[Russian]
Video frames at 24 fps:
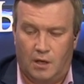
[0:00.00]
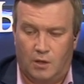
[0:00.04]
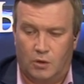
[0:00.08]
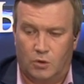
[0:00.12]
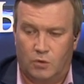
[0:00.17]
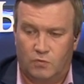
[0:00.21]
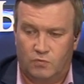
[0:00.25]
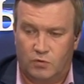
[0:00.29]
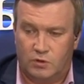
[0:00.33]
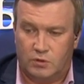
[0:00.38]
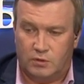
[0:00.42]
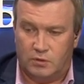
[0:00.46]

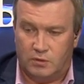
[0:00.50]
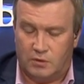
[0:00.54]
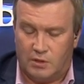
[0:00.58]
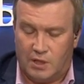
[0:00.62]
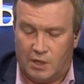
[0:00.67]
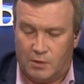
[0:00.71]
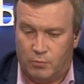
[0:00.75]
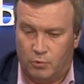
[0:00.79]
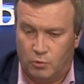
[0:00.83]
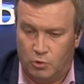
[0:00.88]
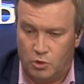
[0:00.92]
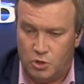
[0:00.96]
Ну вот
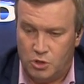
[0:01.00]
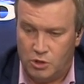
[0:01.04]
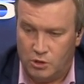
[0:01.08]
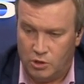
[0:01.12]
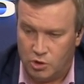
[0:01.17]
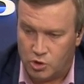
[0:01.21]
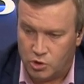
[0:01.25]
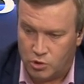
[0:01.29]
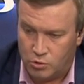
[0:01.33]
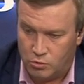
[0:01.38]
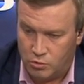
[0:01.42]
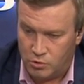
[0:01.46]
так
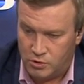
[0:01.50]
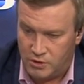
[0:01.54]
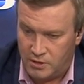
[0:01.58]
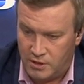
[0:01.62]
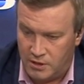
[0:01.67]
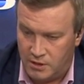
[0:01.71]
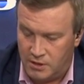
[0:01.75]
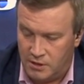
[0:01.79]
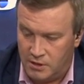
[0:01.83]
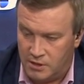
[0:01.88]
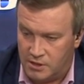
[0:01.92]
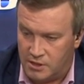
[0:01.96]
получилось, что
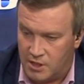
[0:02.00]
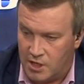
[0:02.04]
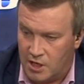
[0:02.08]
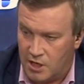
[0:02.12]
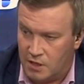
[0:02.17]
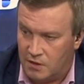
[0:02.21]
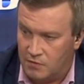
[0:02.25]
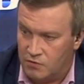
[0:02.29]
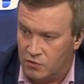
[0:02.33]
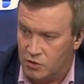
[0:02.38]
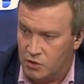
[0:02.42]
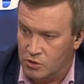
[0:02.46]
середина
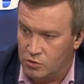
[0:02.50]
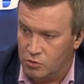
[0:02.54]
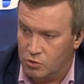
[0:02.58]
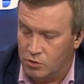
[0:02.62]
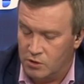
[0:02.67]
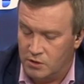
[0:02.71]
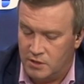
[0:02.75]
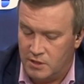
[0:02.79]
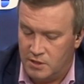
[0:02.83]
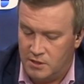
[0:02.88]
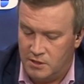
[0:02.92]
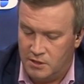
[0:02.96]
строительного
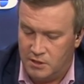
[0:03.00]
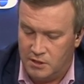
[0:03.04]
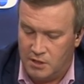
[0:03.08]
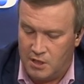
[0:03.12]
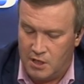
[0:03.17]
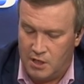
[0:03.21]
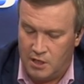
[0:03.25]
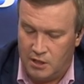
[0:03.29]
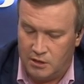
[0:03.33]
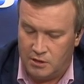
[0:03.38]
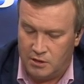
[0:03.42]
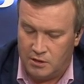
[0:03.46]
сезона, середина
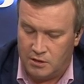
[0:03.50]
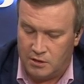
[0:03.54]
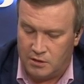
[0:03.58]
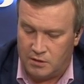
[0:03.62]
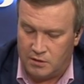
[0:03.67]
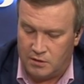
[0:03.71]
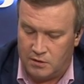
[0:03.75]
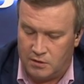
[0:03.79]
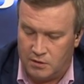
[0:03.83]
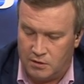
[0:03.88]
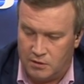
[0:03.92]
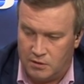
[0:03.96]

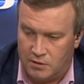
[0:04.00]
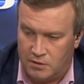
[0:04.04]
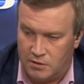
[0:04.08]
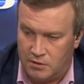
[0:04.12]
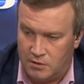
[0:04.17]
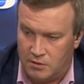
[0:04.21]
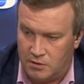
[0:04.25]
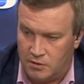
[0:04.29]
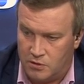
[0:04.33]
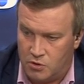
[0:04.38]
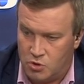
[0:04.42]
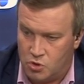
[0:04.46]
лета –
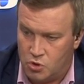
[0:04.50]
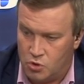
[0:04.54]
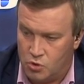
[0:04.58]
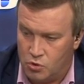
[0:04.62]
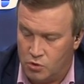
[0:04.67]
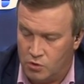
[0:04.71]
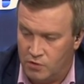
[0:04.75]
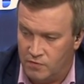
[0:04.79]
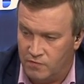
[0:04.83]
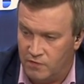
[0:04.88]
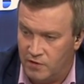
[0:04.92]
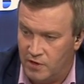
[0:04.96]
это
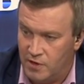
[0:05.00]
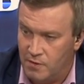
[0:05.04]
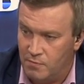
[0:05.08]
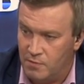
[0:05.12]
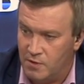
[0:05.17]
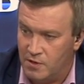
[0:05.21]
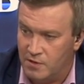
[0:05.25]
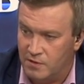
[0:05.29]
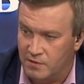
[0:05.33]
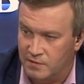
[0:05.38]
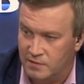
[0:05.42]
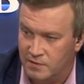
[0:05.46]
еще и
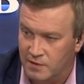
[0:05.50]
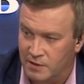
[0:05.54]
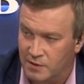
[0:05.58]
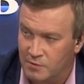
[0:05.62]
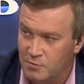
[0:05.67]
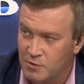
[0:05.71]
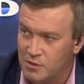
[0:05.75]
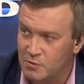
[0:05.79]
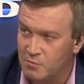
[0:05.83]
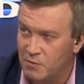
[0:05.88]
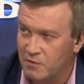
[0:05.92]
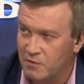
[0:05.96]
время отметить